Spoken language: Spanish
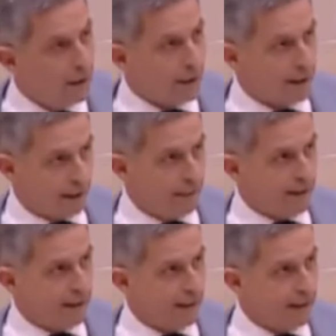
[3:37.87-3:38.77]
¿Que cada vez
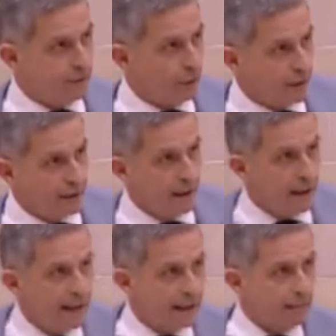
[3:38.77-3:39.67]
que hay elecciones
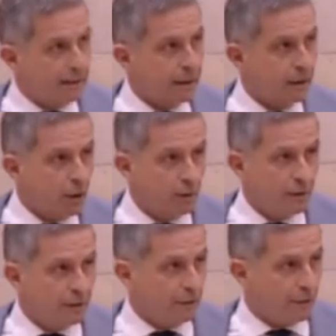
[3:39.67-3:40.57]
hay que meter el
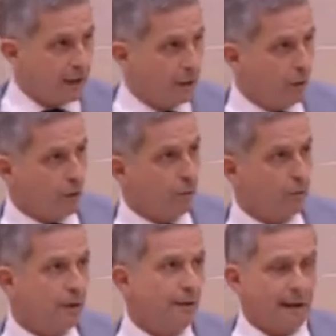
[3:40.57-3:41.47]
comodín de Franco, o el
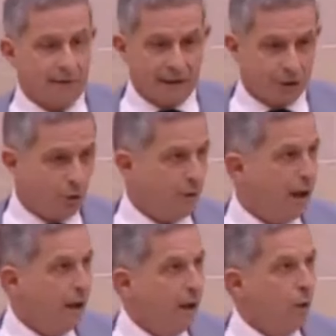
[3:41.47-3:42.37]
comodín de la
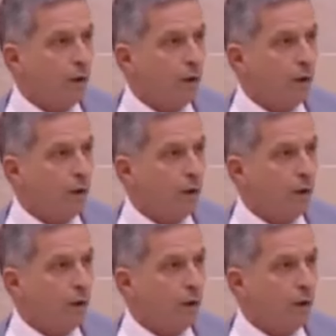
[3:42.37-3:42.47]
derechona,